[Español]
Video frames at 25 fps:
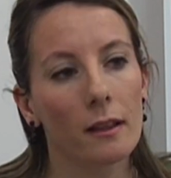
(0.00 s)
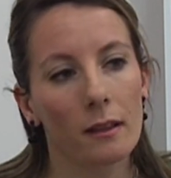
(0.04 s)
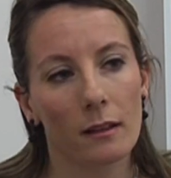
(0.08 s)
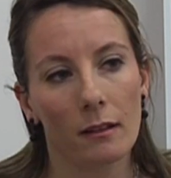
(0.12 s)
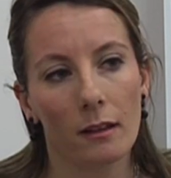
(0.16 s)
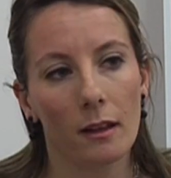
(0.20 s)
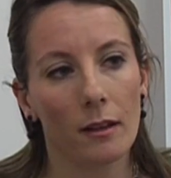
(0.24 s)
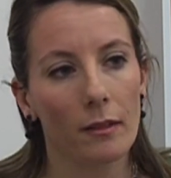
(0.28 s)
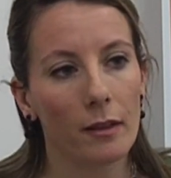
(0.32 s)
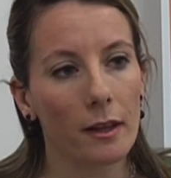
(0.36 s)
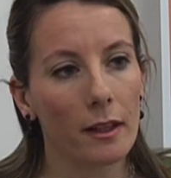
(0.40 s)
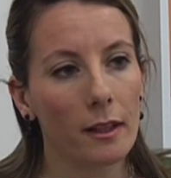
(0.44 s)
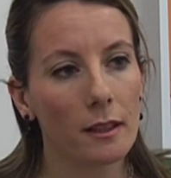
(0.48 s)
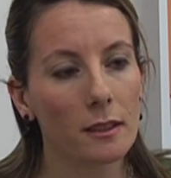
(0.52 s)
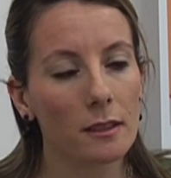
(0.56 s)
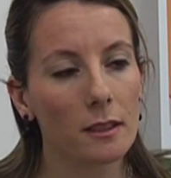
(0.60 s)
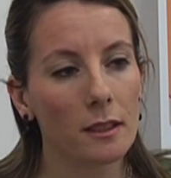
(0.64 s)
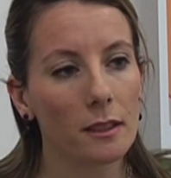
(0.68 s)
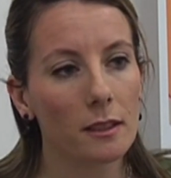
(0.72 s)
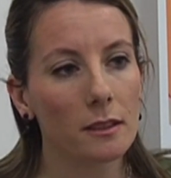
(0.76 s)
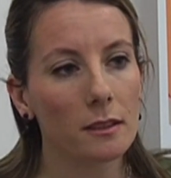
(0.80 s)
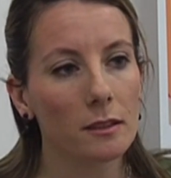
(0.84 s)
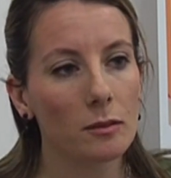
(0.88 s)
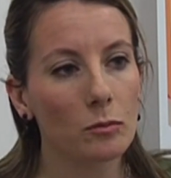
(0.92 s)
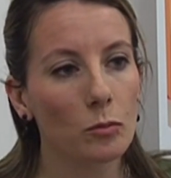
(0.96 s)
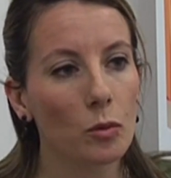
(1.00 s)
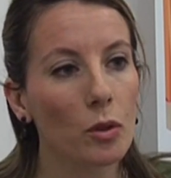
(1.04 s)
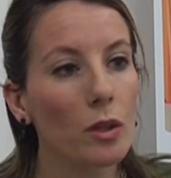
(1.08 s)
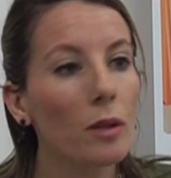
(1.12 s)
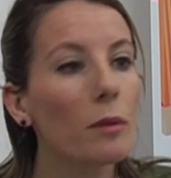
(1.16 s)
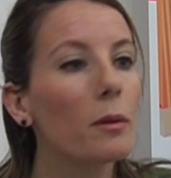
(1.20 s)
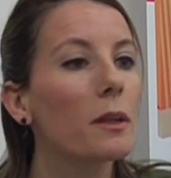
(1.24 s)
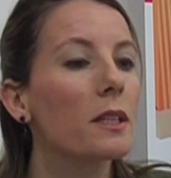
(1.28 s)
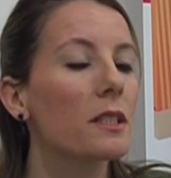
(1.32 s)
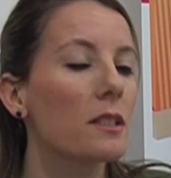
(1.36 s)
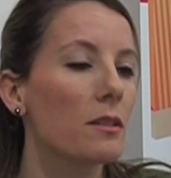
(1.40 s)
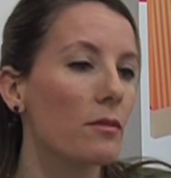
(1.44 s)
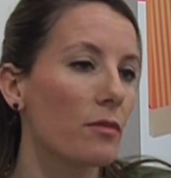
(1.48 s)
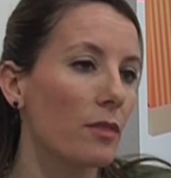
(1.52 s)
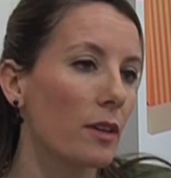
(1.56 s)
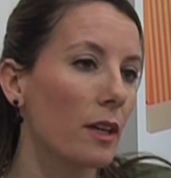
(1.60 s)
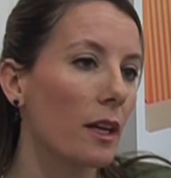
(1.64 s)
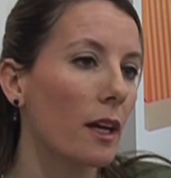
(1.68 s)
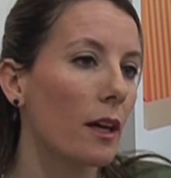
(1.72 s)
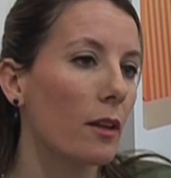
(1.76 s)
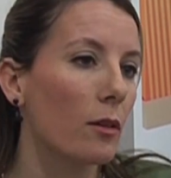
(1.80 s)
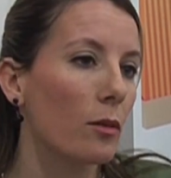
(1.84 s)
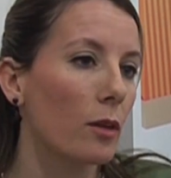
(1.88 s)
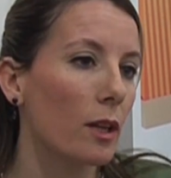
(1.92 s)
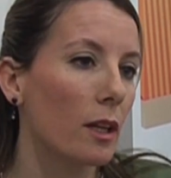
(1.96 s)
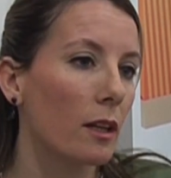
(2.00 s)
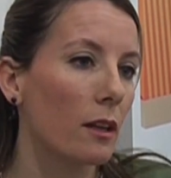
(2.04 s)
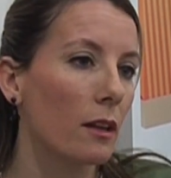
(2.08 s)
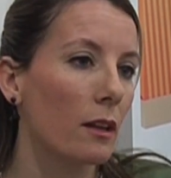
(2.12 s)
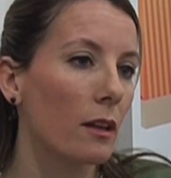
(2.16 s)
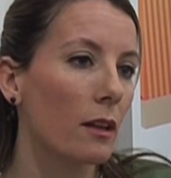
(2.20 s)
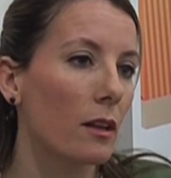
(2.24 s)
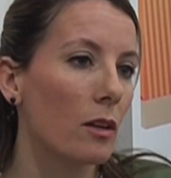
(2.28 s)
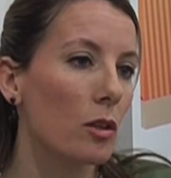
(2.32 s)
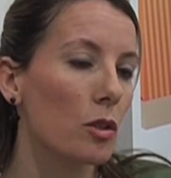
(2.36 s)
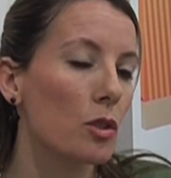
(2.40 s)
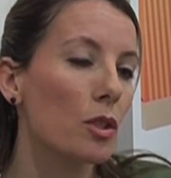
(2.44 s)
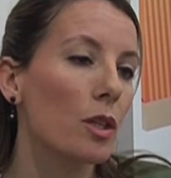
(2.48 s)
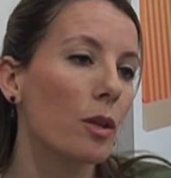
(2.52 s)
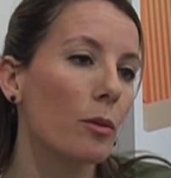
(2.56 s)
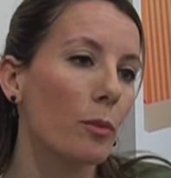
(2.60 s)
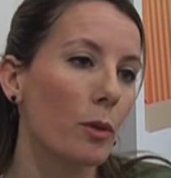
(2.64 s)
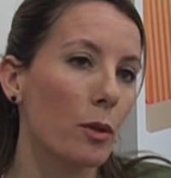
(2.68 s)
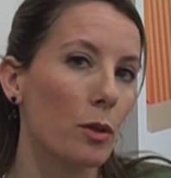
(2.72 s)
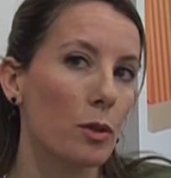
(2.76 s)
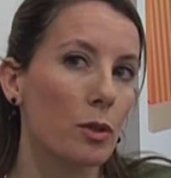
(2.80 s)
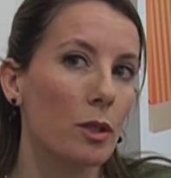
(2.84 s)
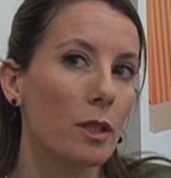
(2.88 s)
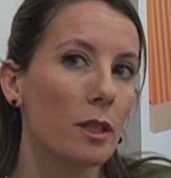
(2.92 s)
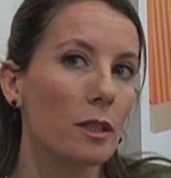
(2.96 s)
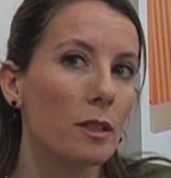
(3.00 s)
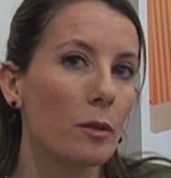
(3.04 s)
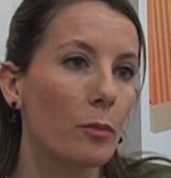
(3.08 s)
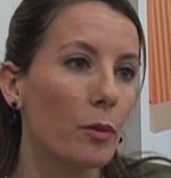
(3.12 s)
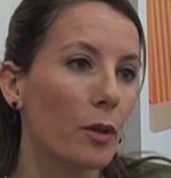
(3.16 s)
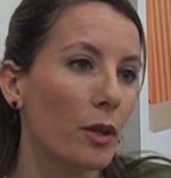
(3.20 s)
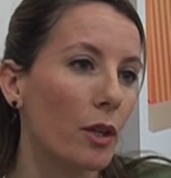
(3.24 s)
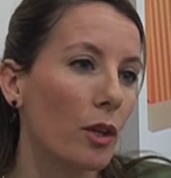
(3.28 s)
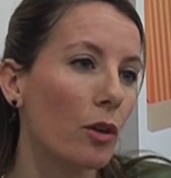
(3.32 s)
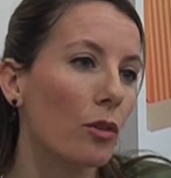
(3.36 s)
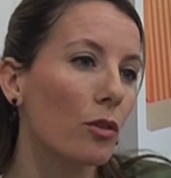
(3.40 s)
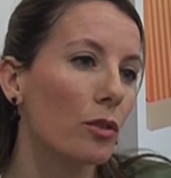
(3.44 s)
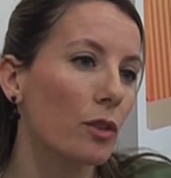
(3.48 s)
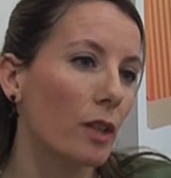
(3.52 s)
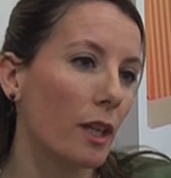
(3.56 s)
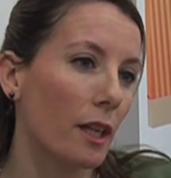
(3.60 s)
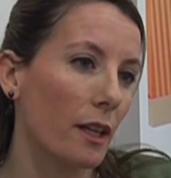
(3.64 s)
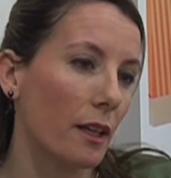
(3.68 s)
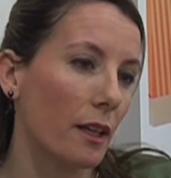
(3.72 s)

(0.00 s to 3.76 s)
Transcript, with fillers: la verdad es que es muy diversificado el, los servicios que se pueden encontrar